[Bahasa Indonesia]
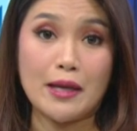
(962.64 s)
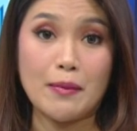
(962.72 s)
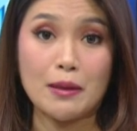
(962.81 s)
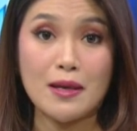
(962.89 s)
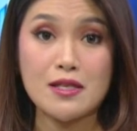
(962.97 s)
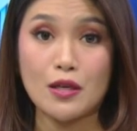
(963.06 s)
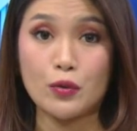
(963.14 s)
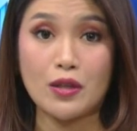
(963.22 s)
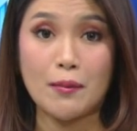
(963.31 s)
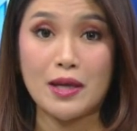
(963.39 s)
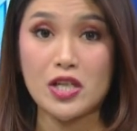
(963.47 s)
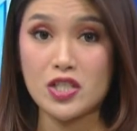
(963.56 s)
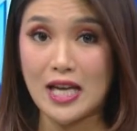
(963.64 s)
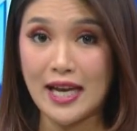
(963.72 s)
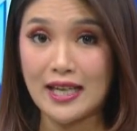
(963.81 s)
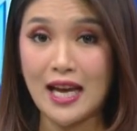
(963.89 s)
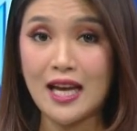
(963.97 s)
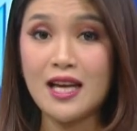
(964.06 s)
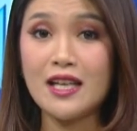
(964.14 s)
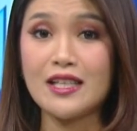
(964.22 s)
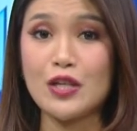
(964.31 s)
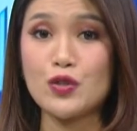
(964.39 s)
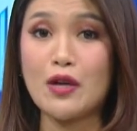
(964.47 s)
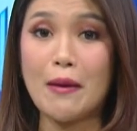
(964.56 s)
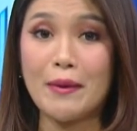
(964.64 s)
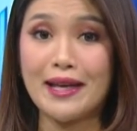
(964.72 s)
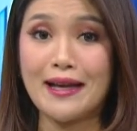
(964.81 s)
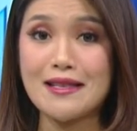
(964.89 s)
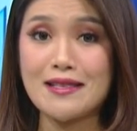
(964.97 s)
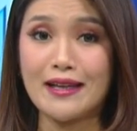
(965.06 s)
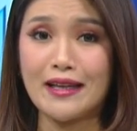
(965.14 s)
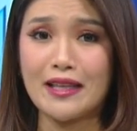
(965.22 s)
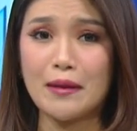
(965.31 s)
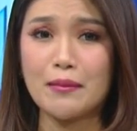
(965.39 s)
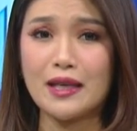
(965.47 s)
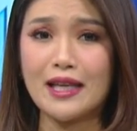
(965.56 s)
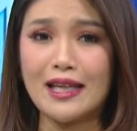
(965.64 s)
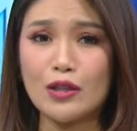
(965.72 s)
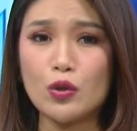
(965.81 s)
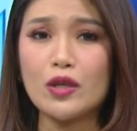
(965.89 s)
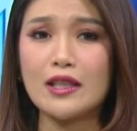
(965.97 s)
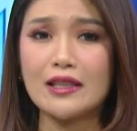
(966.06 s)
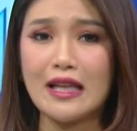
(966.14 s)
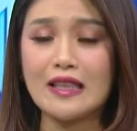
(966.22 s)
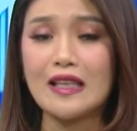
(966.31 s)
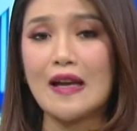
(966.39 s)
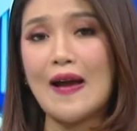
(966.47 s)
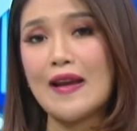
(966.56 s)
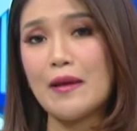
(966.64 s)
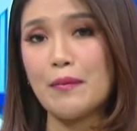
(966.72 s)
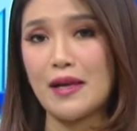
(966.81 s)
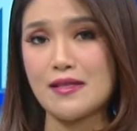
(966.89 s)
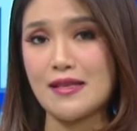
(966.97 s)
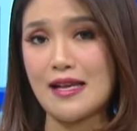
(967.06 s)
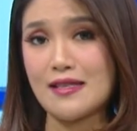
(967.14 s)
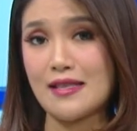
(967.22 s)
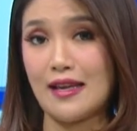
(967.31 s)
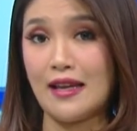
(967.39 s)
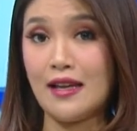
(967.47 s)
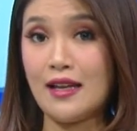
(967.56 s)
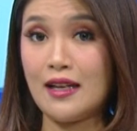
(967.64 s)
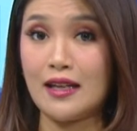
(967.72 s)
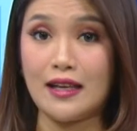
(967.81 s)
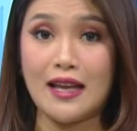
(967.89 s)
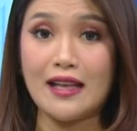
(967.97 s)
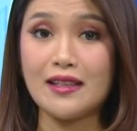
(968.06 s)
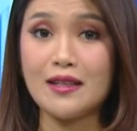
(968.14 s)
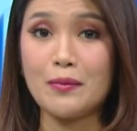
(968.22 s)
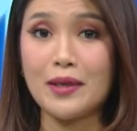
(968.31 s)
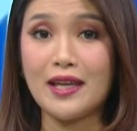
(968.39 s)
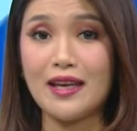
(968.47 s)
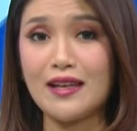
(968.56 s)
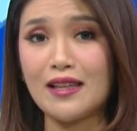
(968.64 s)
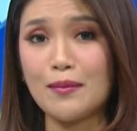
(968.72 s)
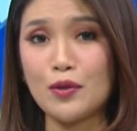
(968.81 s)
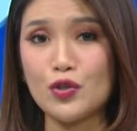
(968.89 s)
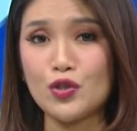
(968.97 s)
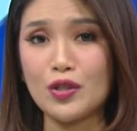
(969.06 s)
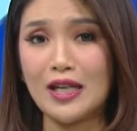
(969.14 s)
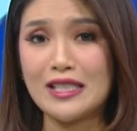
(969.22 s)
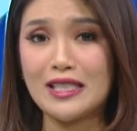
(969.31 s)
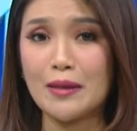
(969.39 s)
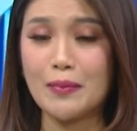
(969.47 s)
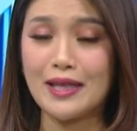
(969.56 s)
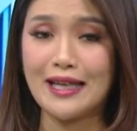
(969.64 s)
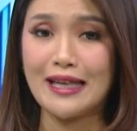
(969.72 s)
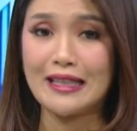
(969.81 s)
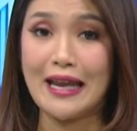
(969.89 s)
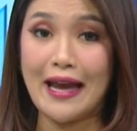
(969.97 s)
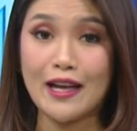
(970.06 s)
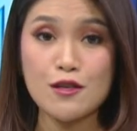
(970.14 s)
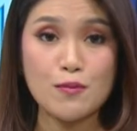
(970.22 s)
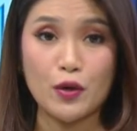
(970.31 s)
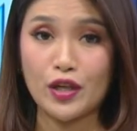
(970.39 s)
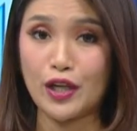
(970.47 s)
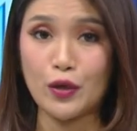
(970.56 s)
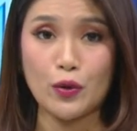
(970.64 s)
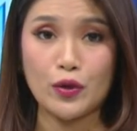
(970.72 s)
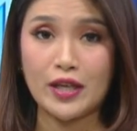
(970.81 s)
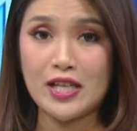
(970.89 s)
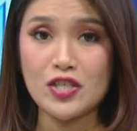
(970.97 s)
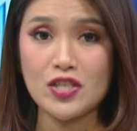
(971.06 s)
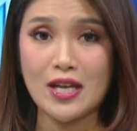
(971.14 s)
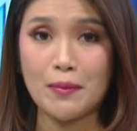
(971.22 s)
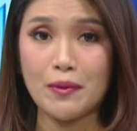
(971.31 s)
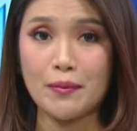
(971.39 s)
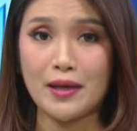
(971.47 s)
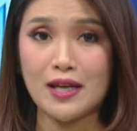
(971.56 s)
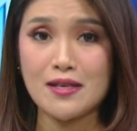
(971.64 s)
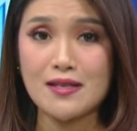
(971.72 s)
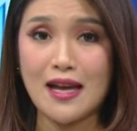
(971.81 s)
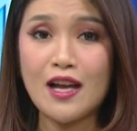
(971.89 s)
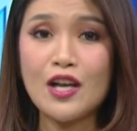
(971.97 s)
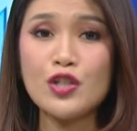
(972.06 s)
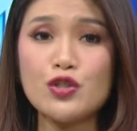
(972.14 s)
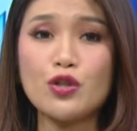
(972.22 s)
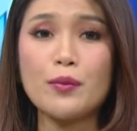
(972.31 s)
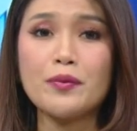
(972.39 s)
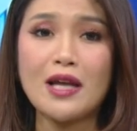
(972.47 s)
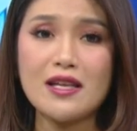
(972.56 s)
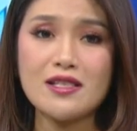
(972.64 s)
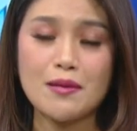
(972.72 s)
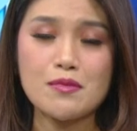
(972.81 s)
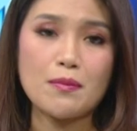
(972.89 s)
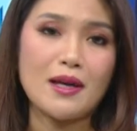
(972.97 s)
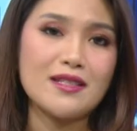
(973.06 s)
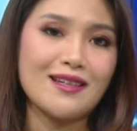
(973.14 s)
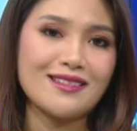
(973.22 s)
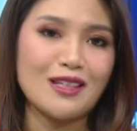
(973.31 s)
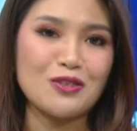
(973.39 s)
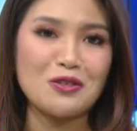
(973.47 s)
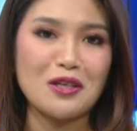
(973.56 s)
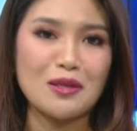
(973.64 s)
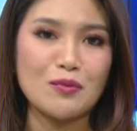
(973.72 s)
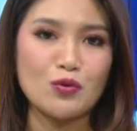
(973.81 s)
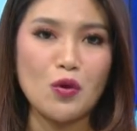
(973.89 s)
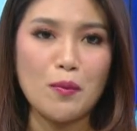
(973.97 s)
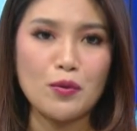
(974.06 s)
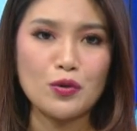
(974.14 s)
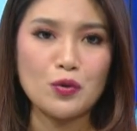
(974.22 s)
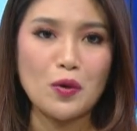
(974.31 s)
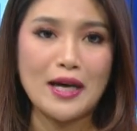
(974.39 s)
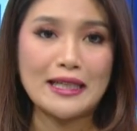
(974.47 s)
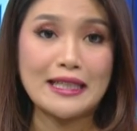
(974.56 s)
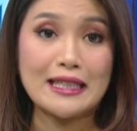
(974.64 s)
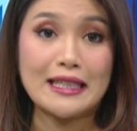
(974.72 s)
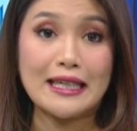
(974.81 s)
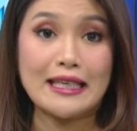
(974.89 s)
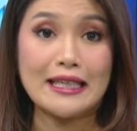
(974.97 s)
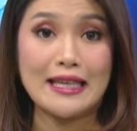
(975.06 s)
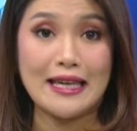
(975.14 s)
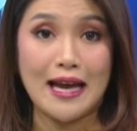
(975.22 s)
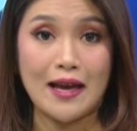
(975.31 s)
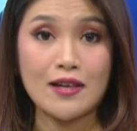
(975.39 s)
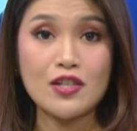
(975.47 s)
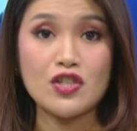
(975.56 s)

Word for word: akibat pasar utamanya China dan juga Amerika Serikat yang begitu rentan terhadap resesi. Kendati demikian data menunjukkan jika peningkatan ekspor Indonesia pemirsa cukup tajam sepanjang tahun 2022 ke India,